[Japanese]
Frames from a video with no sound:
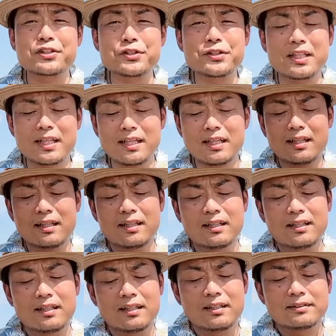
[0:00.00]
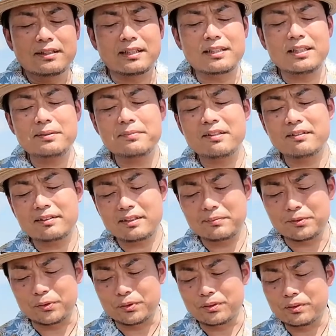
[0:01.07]
中が敵に回って
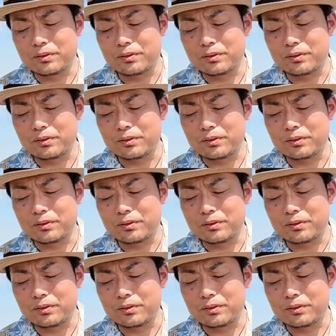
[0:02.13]
も、